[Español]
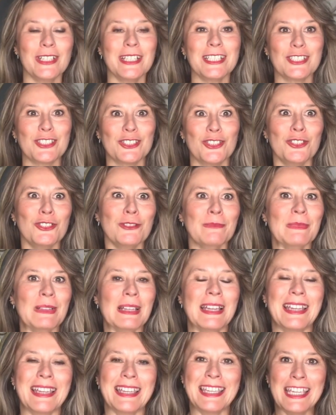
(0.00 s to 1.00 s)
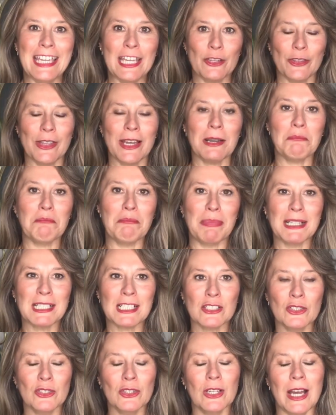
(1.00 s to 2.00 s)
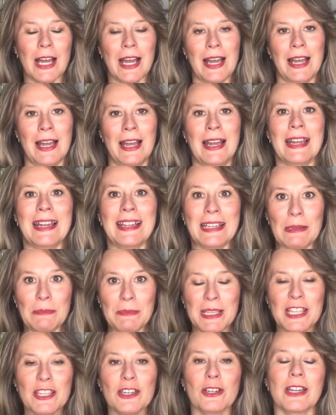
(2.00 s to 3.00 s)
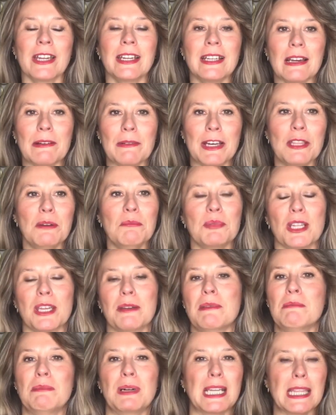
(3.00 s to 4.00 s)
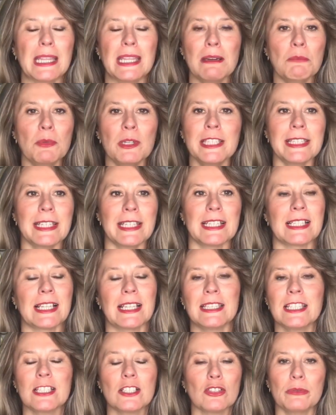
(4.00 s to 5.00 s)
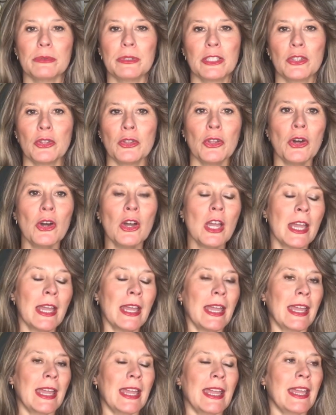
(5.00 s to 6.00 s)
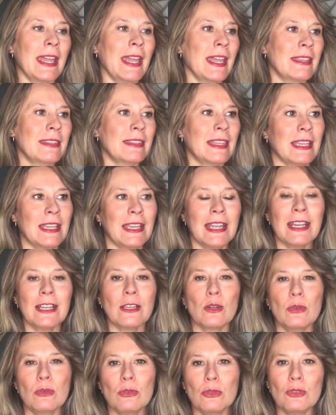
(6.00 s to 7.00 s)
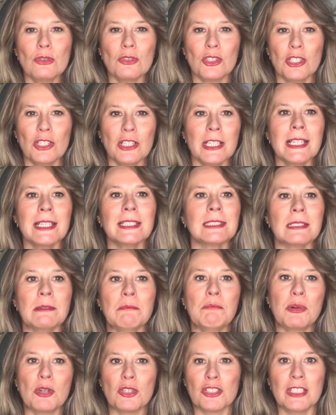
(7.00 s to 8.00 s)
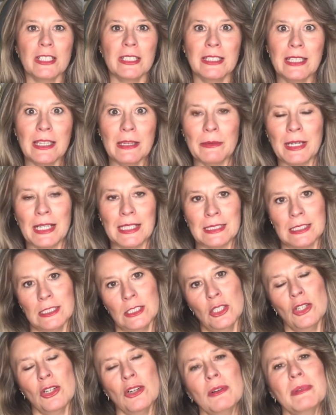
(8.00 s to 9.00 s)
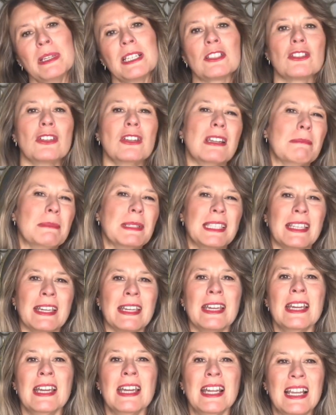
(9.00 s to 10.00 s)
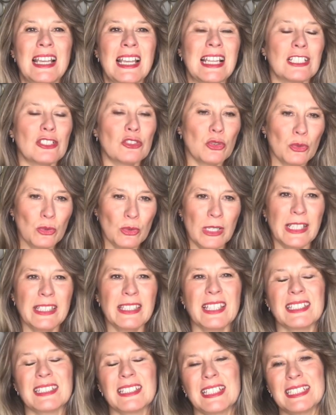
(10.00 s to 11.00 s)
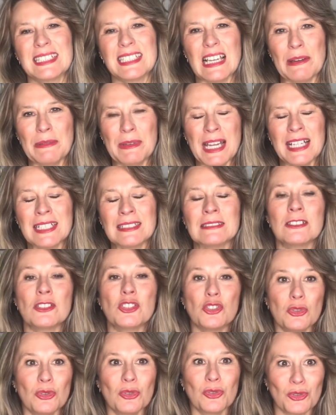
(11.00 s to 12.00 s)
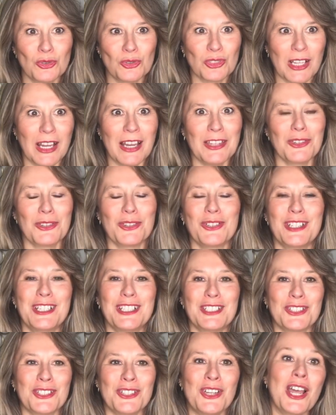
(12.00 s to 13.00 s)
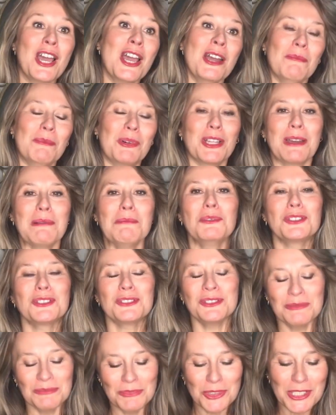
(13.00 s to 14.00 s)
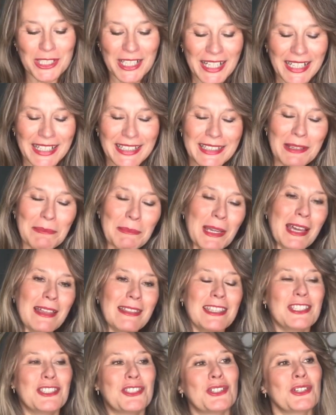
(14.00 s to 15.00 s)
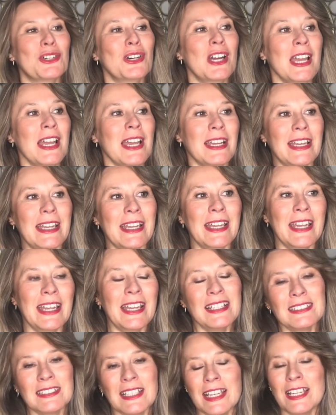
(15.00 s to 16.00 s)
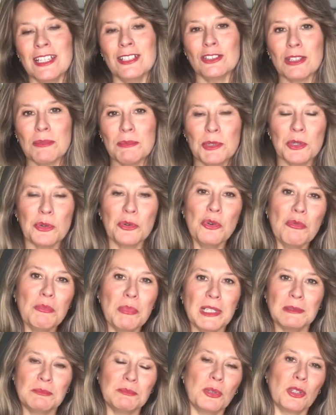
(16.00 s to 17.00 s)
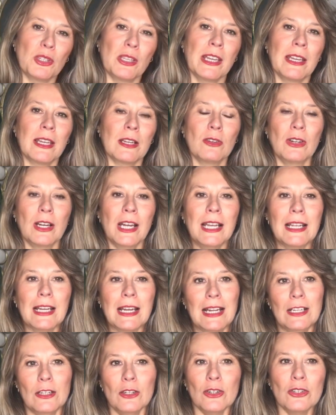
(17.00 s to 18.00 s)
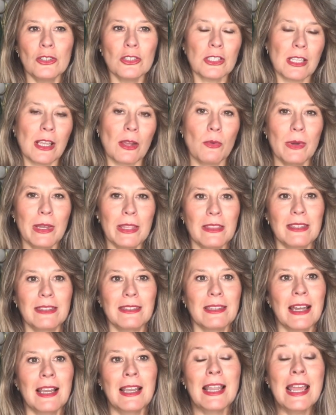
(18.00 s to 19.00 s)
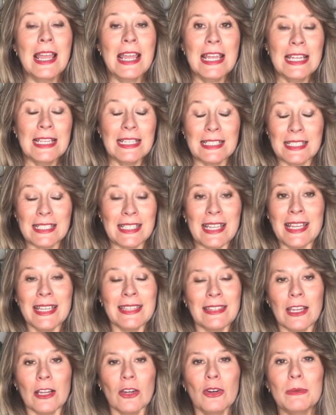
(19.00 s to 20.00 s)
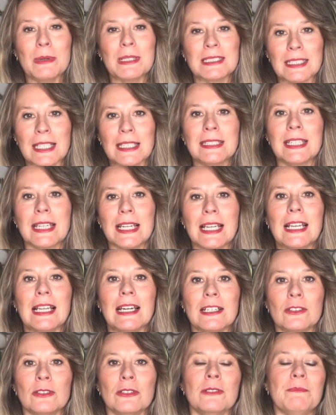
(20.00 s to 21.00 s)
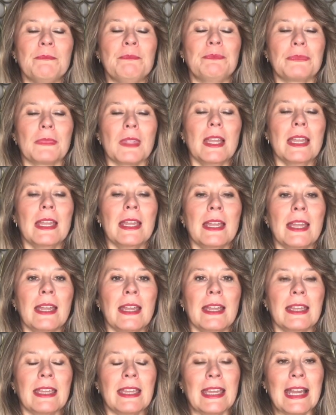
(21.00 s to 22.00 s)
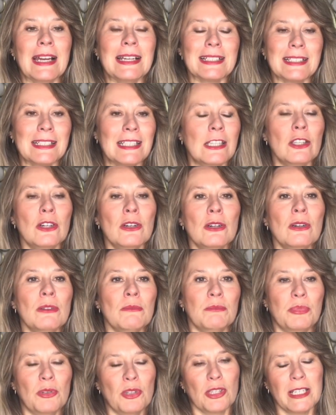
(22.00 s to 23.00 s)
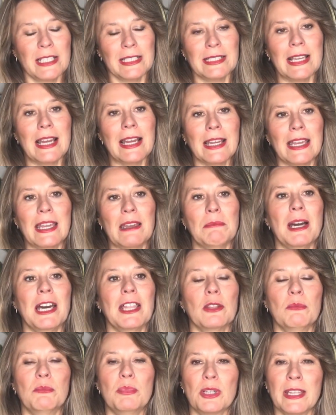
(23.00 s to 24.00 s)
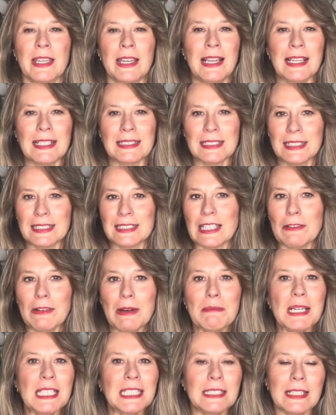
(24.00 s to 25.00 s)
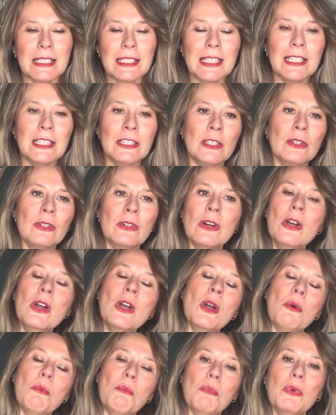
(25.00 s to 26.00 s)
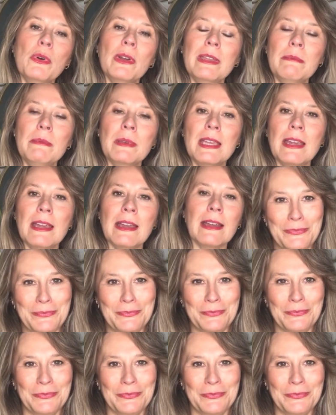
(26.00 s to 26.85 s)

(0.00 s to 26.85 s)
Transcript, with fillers: esto, quiero dar paso al vídeo que he grabado porque me parecía muy interesante, sobre todo, eh, tener conclusiones positivas, no ver solamente las suculentas que se habían churruscado con el sol, porque mucha gente me ha dicho, eh, es que no te preocupes porque con el calor se cuecen tal. Sé, tengo bastante claro eh, que ha sido porque se han quemado, porque las estaba manteniendo muy bien